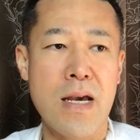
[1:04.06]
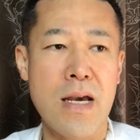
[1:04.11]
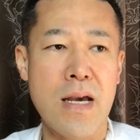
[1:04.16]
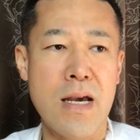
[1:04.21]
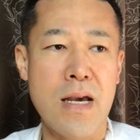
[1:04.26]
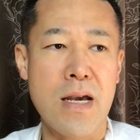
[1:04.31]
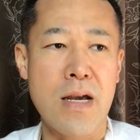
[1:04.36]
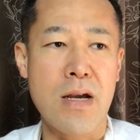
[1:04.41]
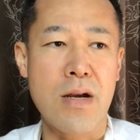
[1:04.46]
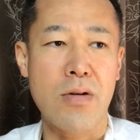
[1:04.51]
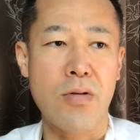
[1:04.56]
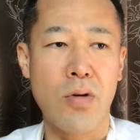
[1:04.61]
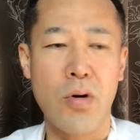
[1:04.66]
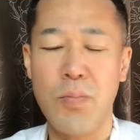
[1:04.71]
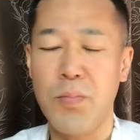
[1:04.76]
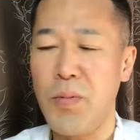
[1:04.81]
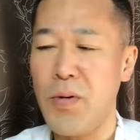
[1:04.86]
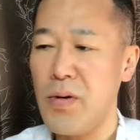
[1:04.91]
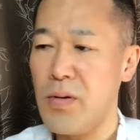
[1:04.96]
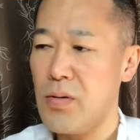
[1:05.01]
えー、
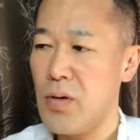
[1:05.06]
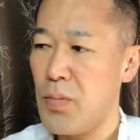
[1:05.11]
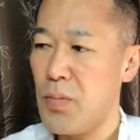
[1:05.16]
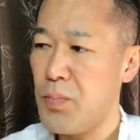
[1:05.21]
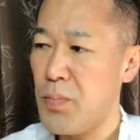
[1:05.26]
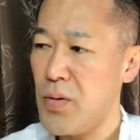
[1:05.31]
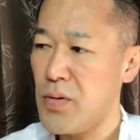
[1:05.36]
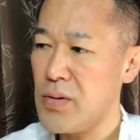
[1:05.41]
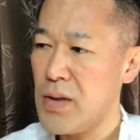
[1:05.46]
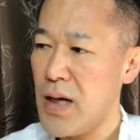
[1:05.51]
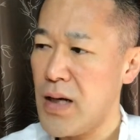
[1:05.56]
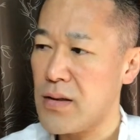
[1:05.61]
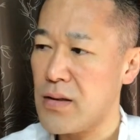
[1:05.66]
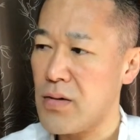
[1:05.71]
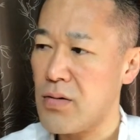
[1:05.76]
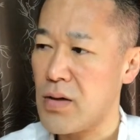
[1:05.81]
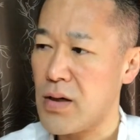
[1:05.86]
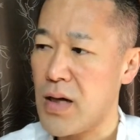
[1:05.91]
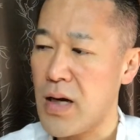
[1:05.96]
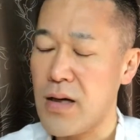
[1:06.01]
56本6本ぐらい入っ
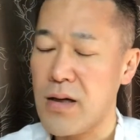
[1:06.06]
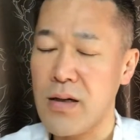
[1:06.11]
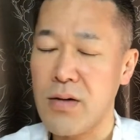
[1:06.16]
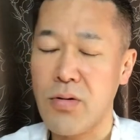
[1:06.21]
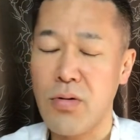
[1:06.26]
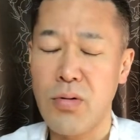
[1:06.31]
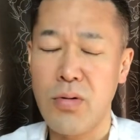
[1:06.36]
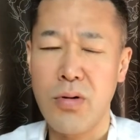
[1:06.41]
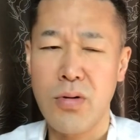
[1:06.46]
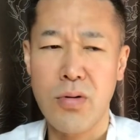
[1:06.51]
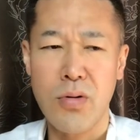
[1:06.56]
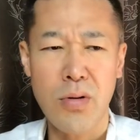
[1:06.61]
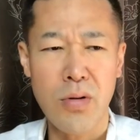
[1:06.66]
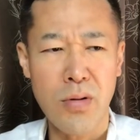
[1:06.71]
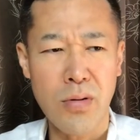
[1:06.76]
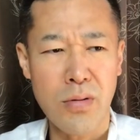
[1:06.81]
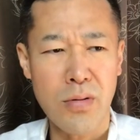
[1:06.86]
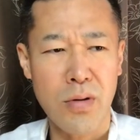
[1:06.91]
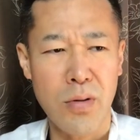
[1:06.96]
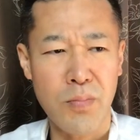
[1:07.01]
てるのかな 5, 5本
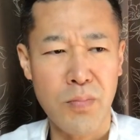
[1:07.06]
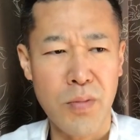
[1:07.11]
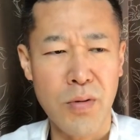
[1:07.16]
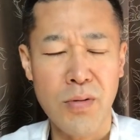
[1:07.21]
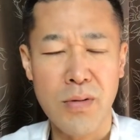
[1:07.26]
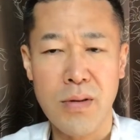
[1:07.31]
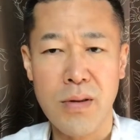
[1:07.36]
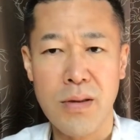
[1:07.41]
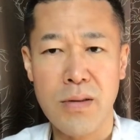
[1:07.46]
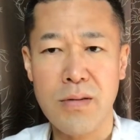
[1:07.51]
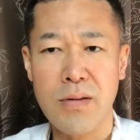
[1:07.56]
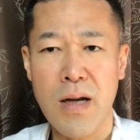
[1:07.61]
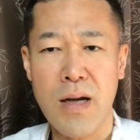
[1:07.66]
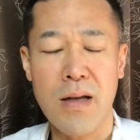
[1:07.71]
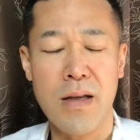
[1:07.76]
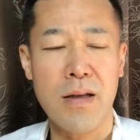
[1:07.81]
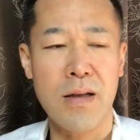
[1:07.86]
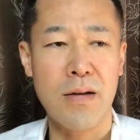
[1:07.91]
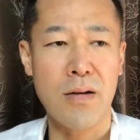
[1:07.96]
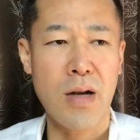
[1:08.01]
6本ぐら
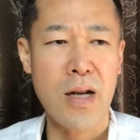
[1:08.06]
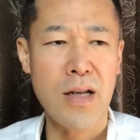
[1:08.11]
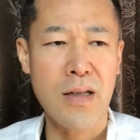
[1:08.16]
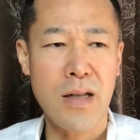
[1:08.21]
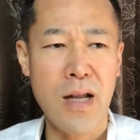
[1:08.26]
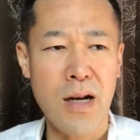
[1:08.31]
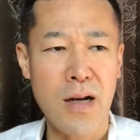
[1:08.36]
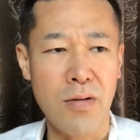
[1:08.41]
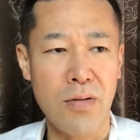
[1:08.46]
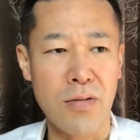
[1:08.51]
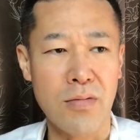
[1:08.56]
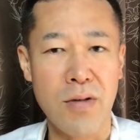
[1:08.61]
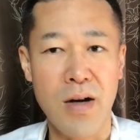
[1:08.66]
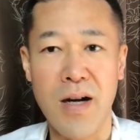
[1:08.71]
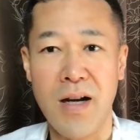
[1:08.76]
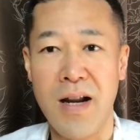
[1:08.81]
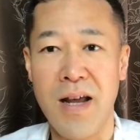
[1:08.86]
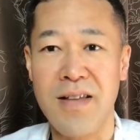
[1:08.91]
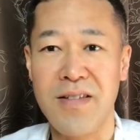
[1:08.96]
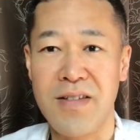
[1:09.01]
い7本わ
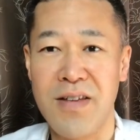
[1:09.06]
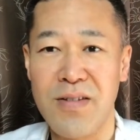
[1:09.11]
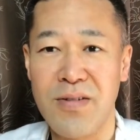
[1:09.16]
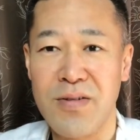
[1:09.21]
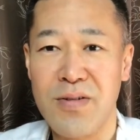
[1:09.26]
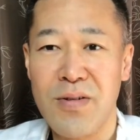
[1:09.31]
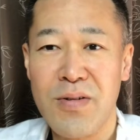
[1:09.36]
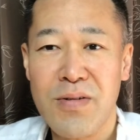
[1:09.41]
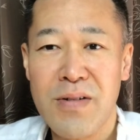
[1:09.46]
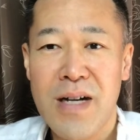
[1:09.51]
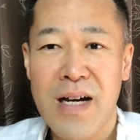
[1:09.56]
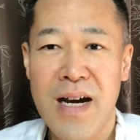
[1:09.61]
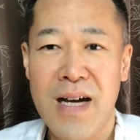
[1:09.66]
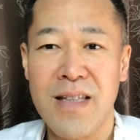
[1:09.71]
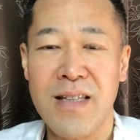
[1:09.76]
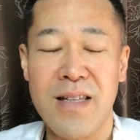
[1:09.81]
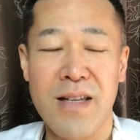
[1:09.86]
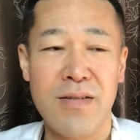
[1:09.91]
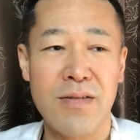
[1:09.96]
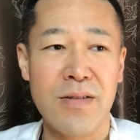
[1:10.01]
かんないですけどそれぐらい
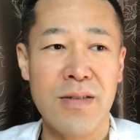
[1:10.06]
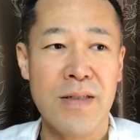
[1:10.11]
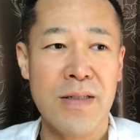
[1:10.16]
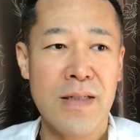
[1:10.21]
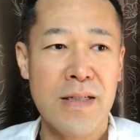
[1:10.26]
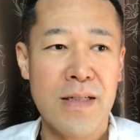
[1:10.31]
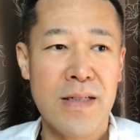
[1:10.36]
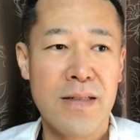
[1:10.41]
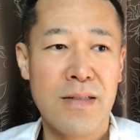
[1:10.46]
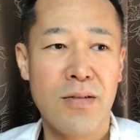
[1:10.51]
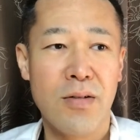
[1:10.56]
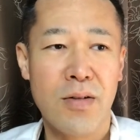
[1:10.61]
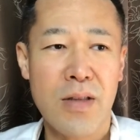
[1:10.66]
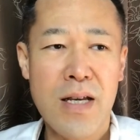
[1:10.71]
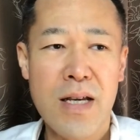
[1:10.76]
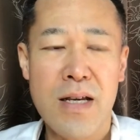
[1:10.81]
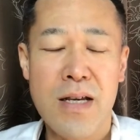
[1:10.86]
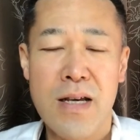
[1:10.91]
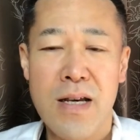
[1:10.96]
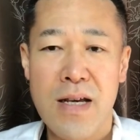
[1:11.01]
入ってるの
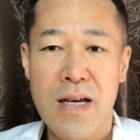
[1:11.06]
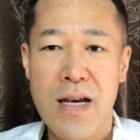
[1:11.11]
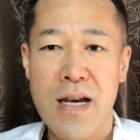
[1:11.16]
で、